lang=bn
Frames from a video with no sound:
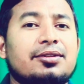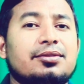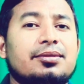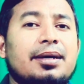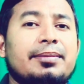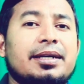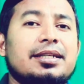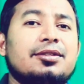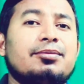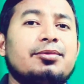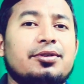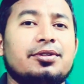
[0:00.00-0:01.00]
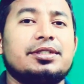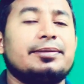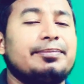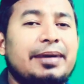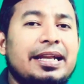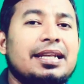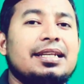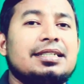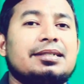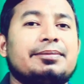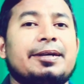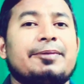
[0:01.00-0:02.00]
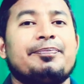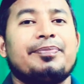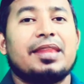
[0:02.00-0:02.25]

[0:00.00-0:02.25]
না তো আমাকে তো বললো যে বাইরে নিয়ে যাবে